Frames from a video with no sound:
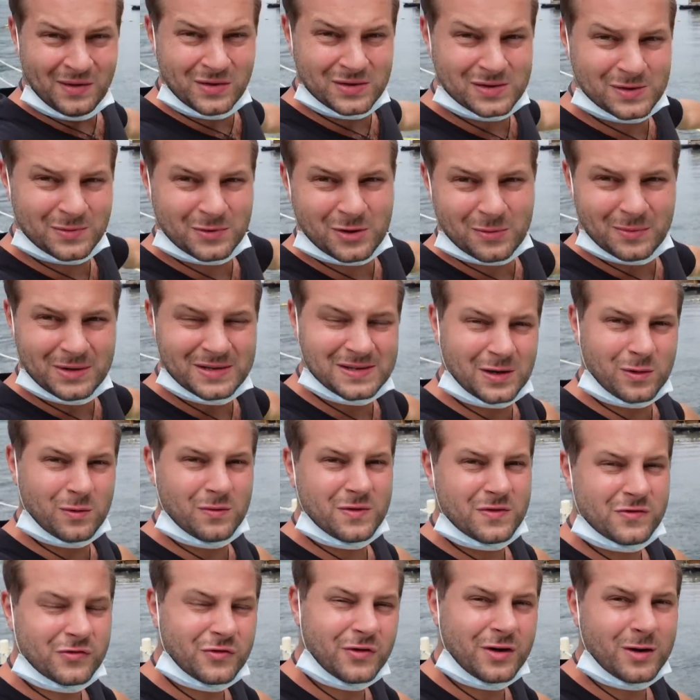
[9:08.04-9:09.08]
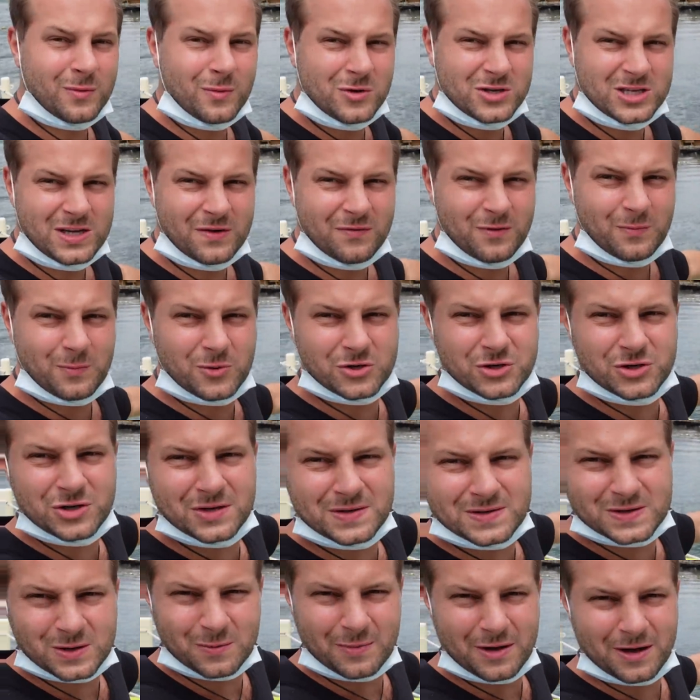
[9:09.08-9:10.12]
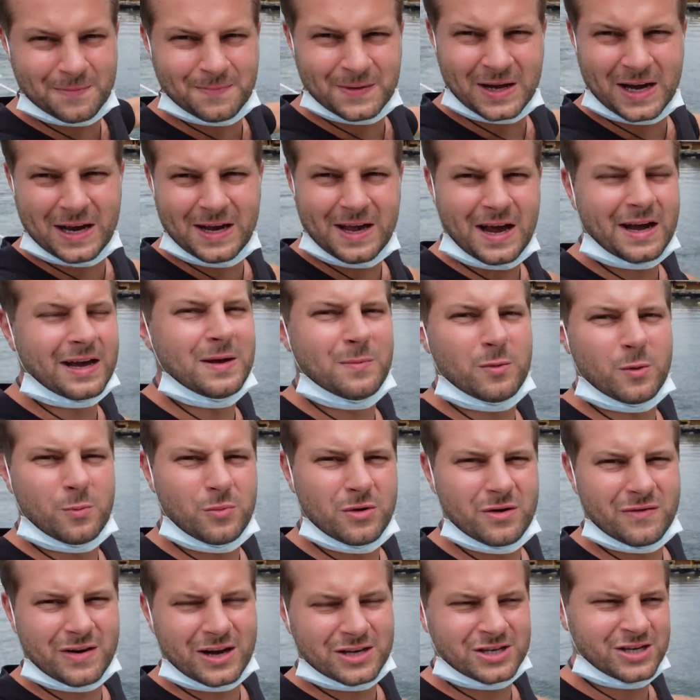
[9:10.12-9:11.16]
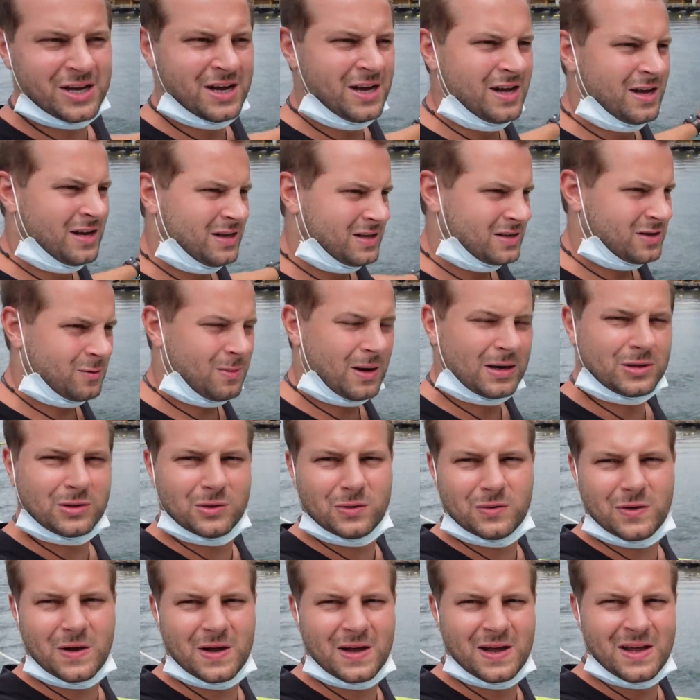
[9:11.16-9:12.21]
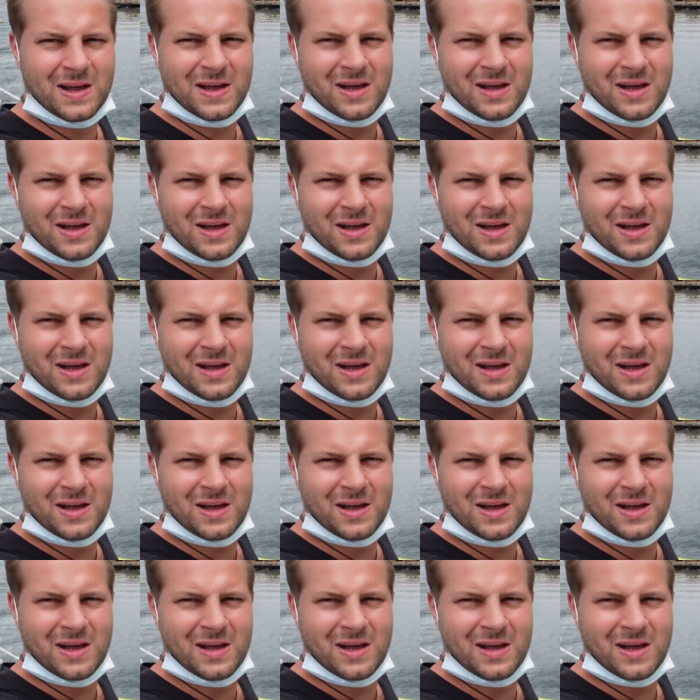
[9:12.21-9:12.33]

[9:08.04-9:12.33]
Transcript: No i są to miejsca również, w których można wypożyczyć sobie kajaki, popływać 100 bachtów